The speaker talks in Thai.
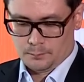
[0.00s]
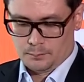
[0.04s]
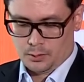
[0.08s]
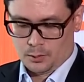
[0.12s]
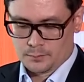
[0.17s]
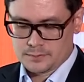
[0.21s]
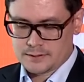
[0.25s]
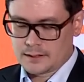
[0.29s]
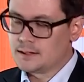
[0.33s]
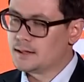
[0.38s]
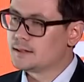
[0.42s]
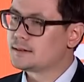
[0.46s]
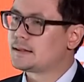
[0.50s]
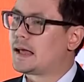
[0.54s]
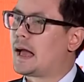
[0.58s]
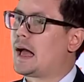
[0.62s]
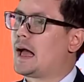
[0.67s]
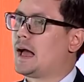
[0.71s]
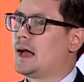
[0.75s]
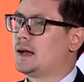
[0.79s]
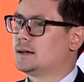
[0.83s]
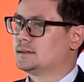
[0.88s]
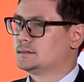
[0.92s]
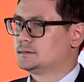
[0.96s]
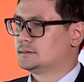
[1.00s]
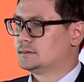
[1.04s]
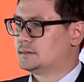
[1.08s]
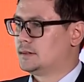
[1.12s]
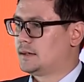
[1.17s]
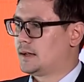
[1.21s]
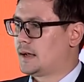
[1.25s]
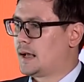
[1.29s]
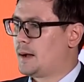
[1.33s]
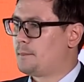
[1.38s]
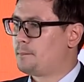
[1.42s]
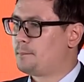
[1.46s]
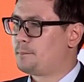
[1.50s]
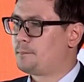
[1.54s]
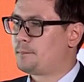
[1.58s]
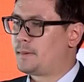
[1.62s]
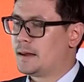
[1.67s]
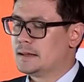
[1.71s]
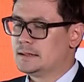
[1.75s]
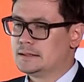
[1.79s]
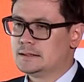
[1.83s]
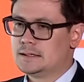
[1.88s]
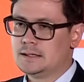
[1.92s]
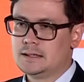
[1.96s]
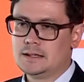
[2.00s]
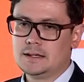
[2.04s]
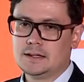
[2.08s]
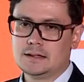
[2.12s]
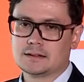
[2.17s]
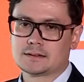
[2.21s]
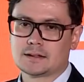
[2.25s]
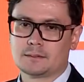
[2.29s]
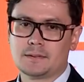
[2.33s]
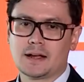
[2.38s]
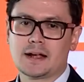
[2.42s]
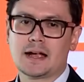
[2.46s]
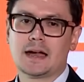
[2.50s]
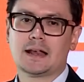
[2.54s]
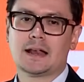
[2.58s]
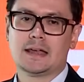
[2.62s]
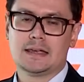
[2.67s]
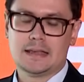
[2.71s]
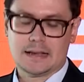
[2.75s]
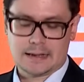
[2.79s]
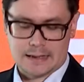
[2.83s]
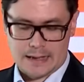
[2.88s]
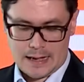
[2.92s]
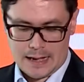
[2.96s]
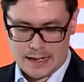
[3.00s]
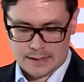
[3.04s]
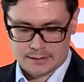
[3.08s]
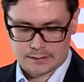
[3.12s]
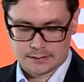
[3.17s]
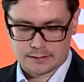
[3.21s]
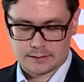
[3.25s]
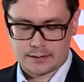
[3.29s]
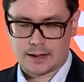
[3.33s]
ผมจะเดินทางนะครับไปที่สำนักงานอายการ